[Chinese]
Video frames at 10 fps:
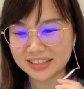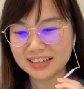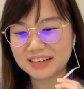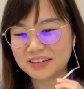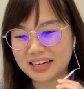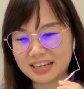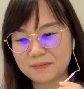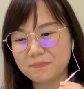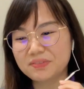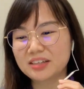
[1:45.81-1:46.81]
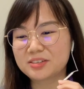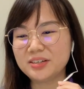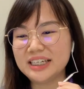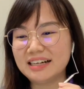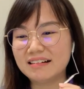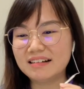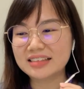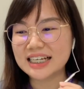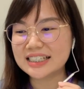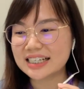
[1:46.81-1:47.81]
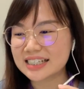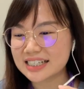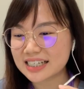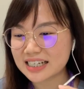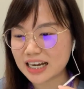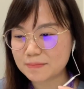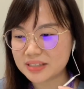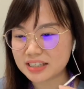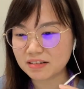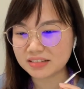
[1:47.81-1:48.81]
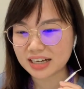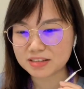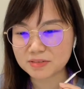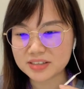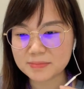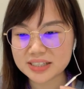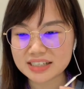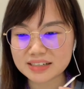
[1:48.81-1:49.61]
OK，所以哈，大家在这个 MCO 当中是不是？